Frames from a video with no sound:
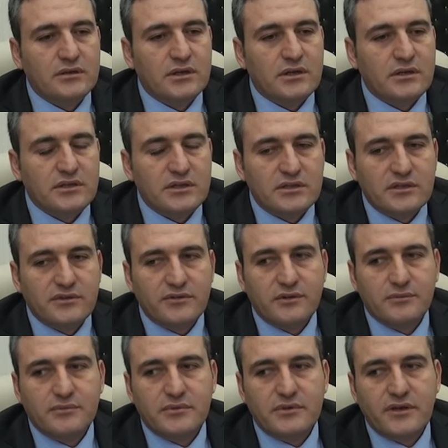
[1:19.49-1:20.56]
Yani ilk
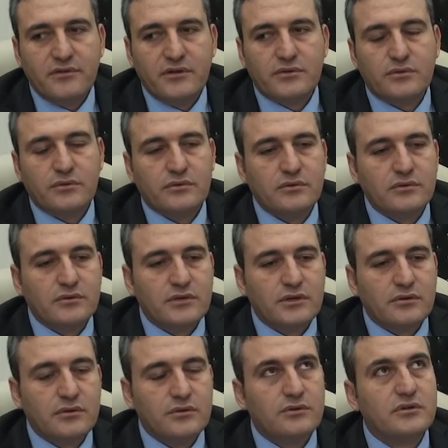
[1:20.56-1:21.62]
defa devlet
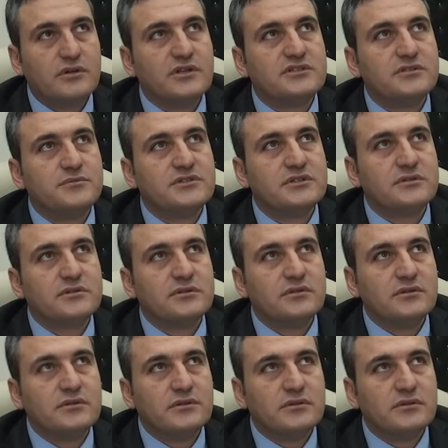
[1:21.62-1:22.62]
okulunda 4 öğrencimizin